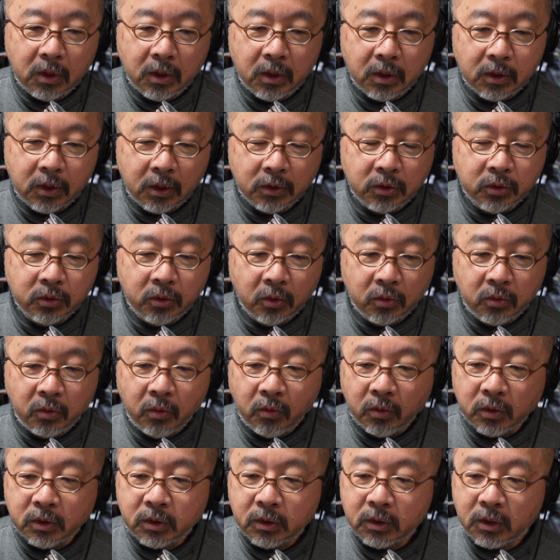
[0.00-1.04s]
多重録
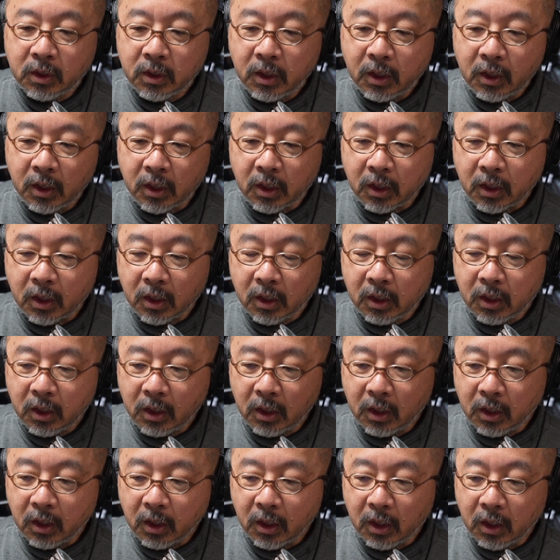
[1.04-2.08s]
音をして、
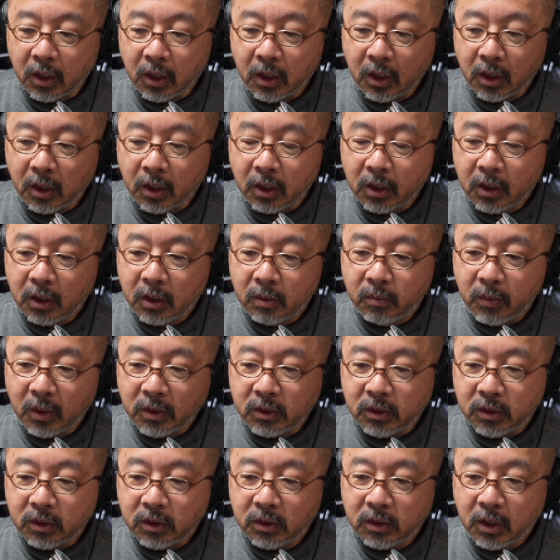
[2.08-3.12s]
えー、まあ、
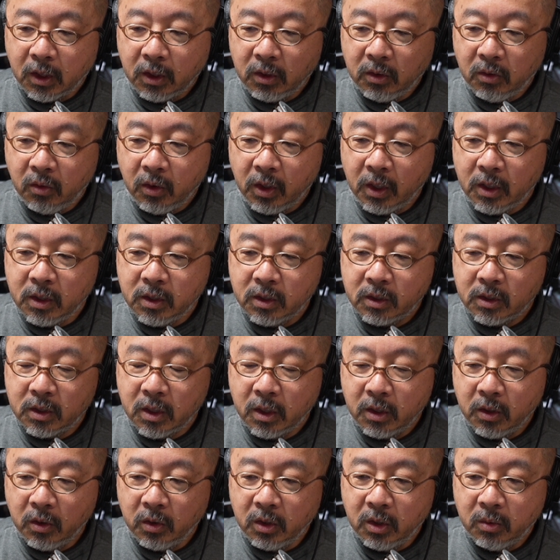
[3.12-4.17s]
実際の編成
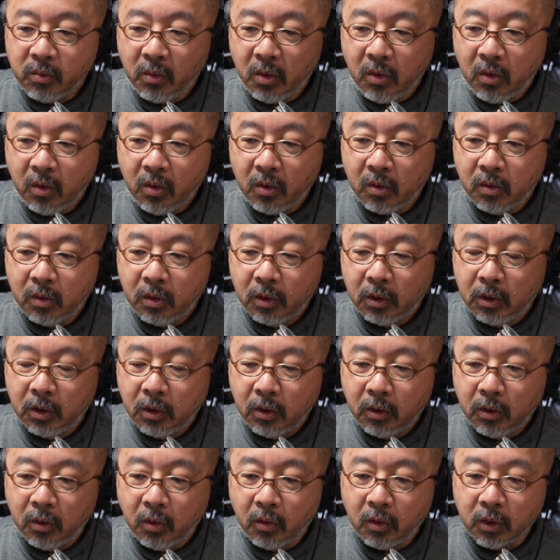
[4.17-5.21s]
よりも
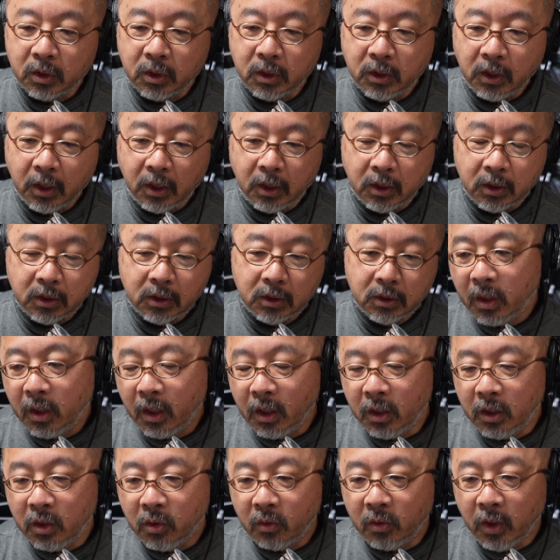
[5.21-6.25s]
大きな
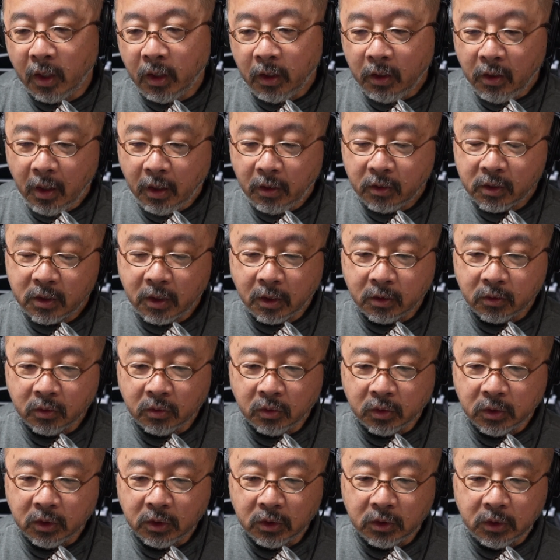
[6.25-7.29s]
広がりになるサウンド
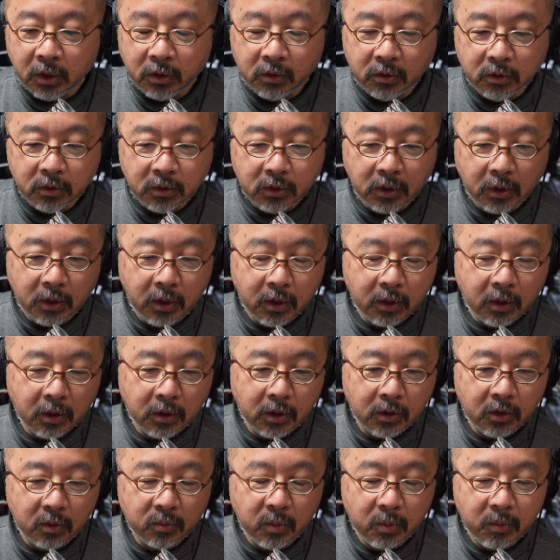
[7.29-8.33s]
にしてるんじゃないかな
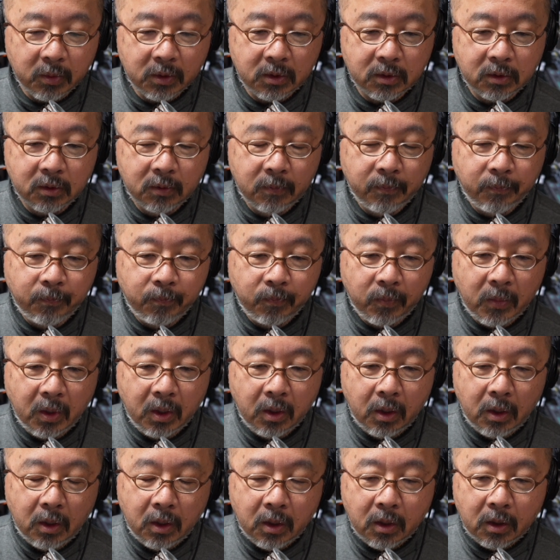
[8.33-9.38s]
と思います。
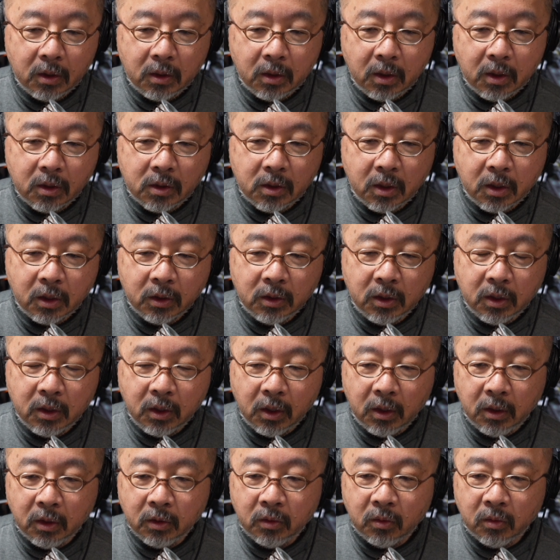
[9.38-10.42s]
でさらに
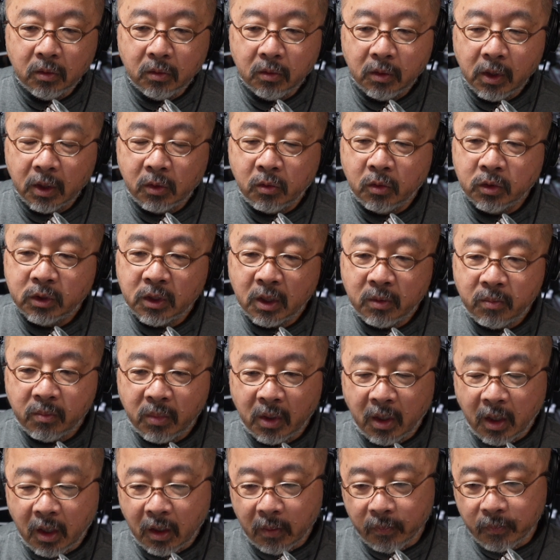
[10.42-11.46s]
あの
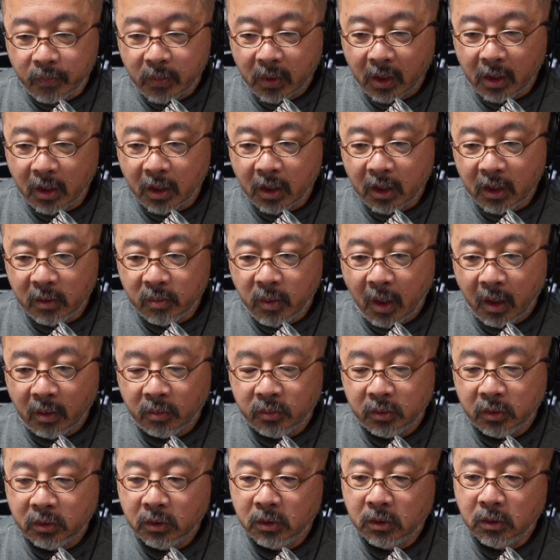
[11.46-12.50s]

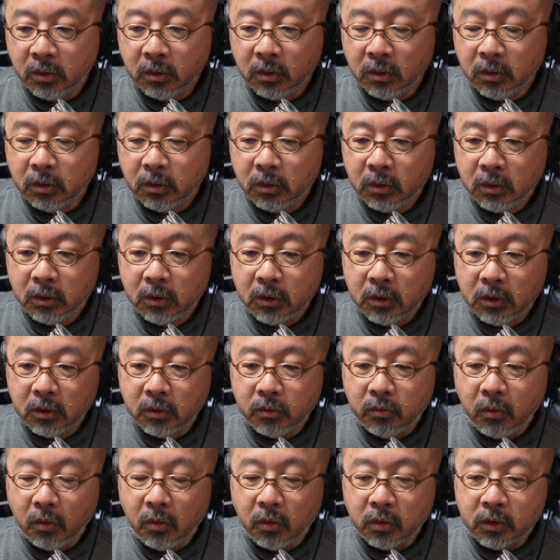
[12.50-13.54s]
エコーチャンバーリバーブ
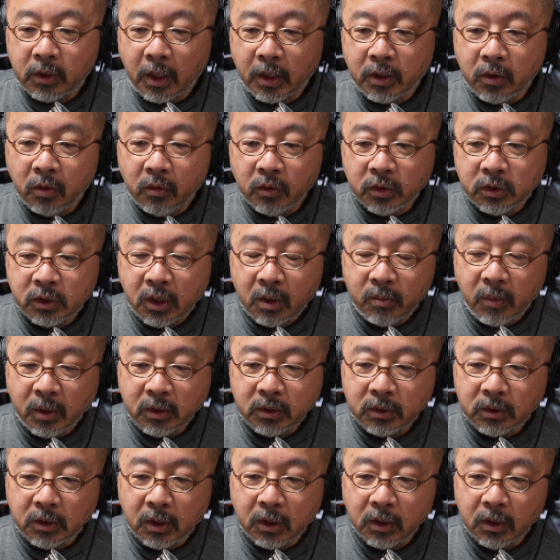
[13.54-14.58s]
を対応してま
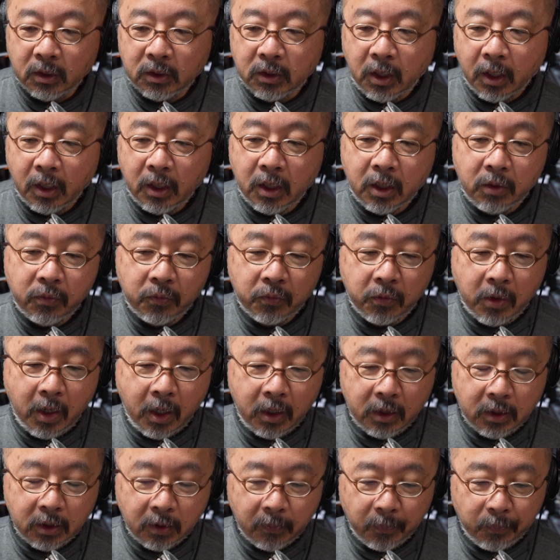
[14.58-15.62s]
して大変深
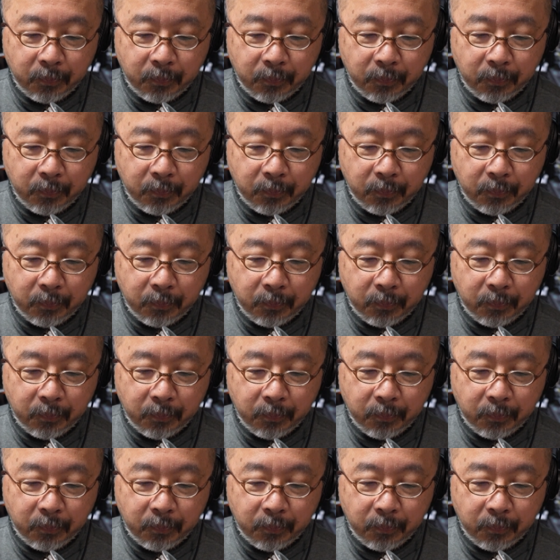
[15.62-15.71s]
い